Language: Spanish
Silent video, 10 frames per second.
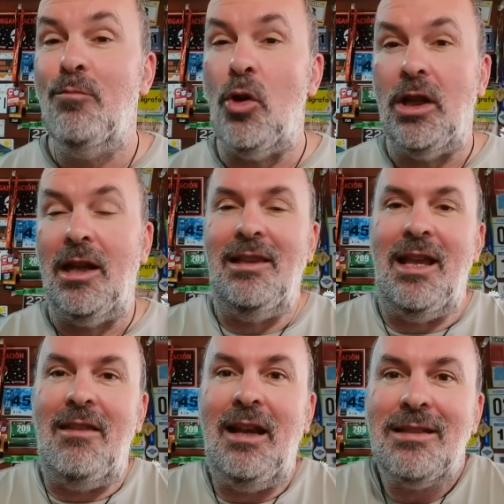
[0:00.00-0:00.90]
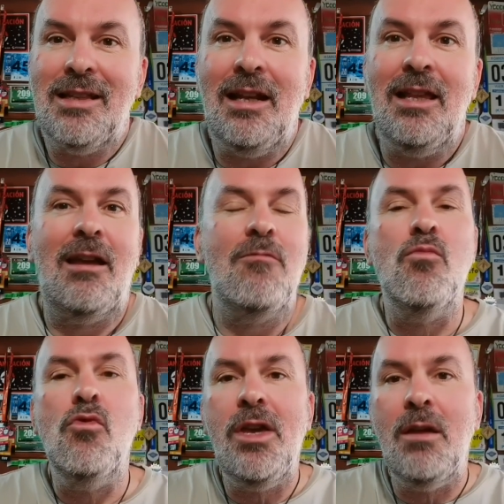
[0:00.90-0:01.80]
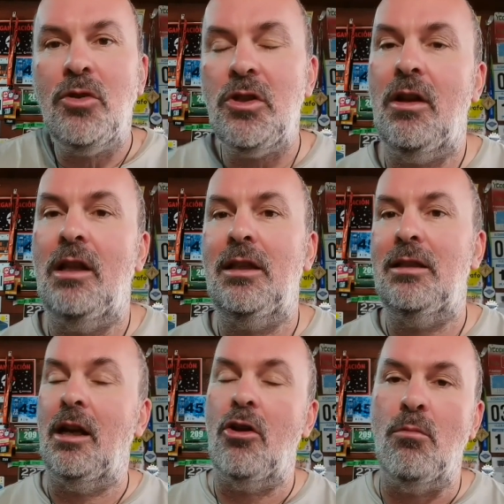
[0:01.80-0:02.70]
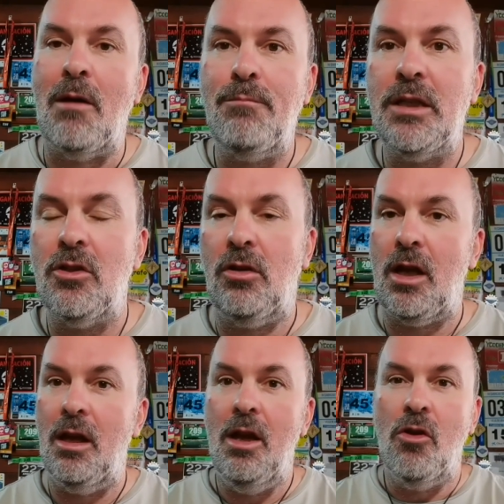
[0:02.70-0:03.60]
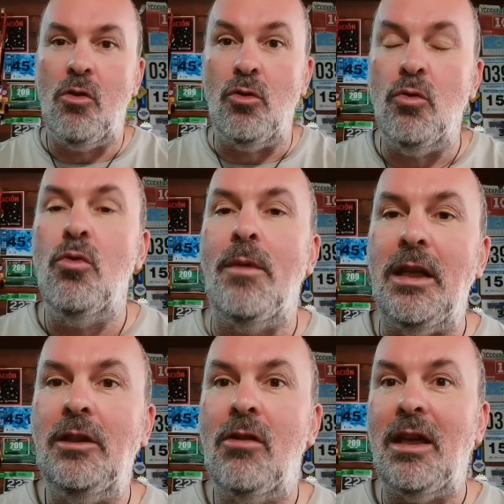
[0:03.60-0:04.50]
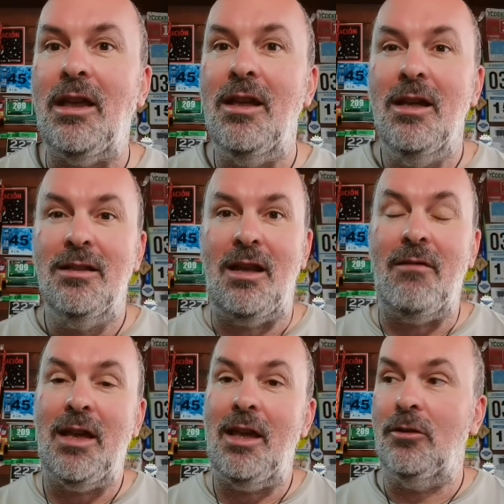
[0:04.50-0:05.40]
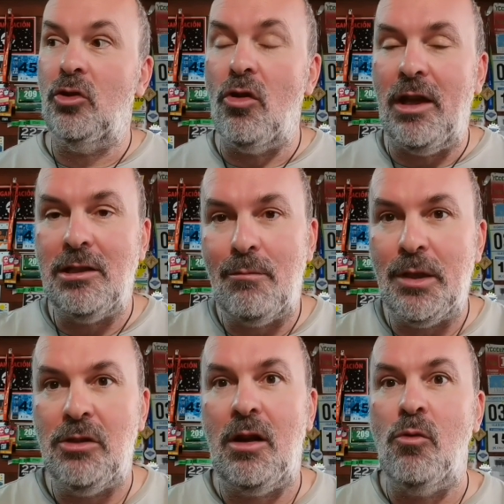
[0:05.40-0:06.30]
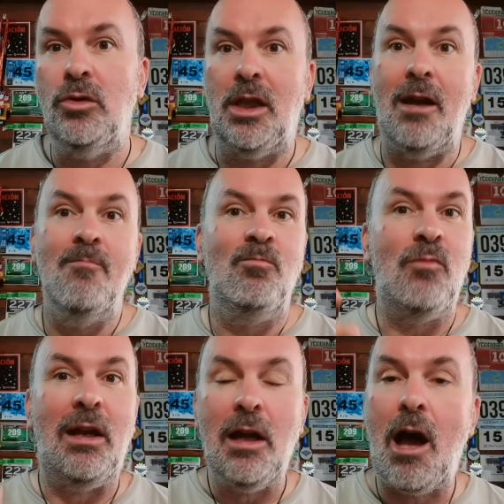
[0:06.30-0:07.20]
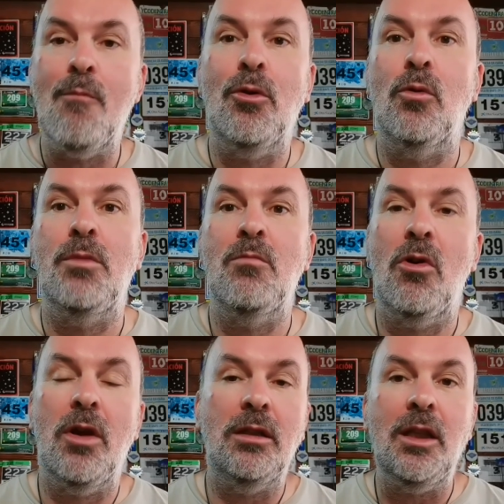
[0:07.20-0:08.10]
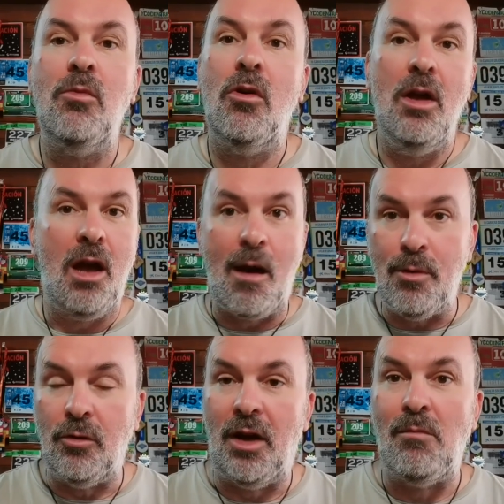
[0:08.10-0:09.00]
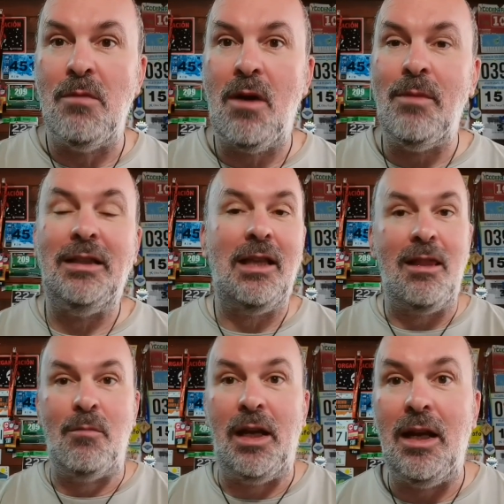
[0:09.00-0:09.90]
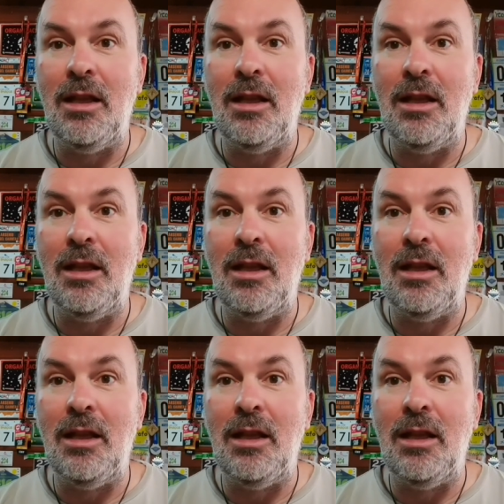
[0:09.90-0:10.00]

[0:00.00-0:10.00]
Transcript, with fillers: porque el día de la salida es muy emocionante estar con más personas, con un numerito ahí, sabes que todas esas personas juntas van a por un mismo objetivo, a por una misma meta de manera